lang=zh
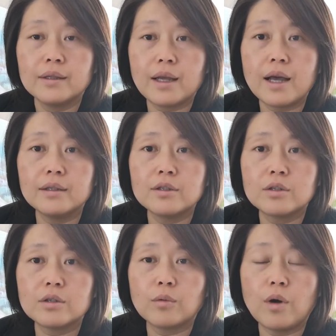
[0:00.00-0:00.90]
它呢
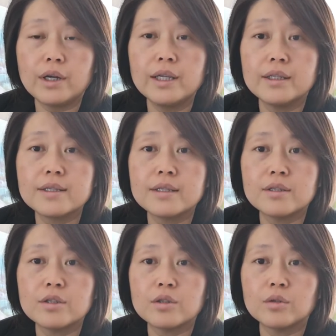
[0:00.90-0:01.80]
是 walking
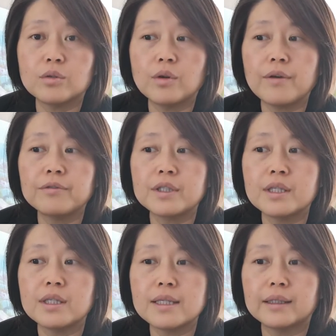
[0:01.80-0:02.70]
distance to
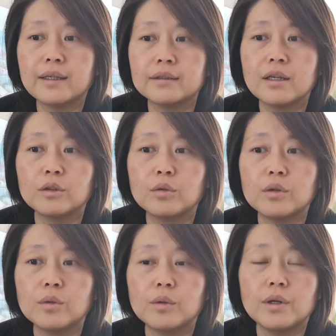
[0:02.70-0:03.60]
UFT，在 downtown 多
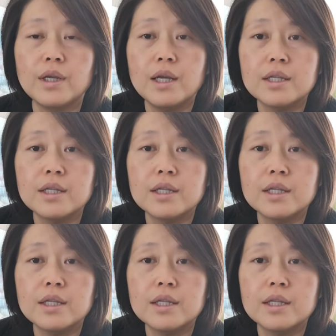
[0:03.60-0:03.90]
伦多，